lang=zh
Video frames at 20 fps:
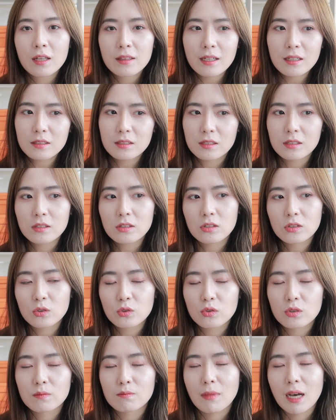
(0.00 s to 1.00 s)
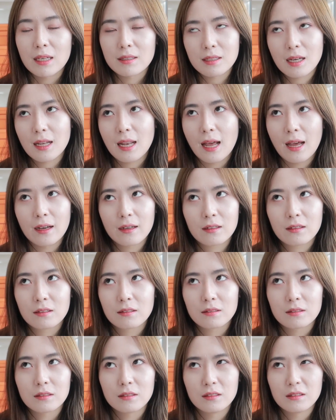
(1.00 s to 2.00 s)
但其实就是买下来，
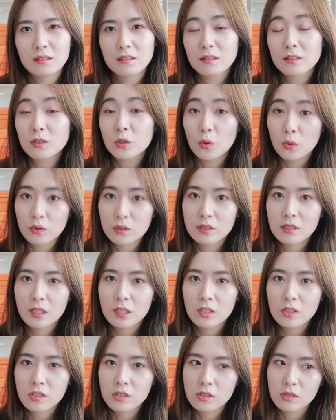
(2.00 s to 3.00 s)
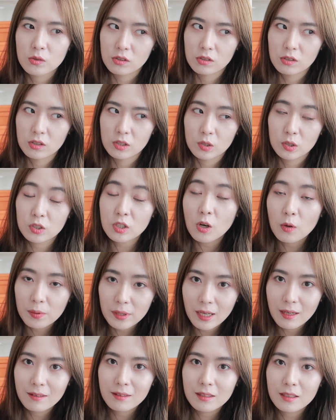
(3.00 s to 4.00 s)
可能有一些是照
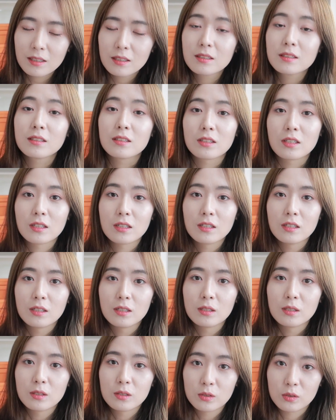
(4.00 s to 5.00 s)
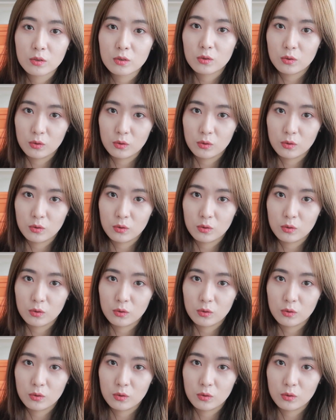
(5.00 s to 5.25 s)
片跟你的。